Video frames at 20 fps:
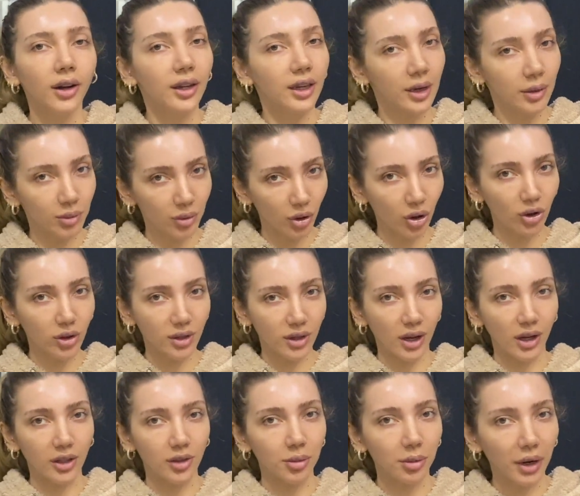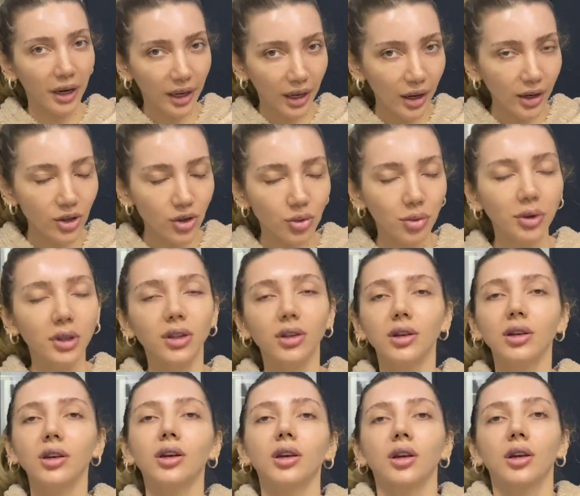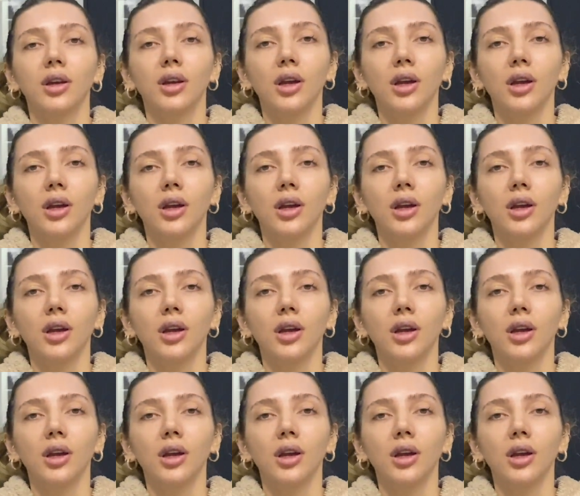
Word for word: 24 saat bile geçmedi.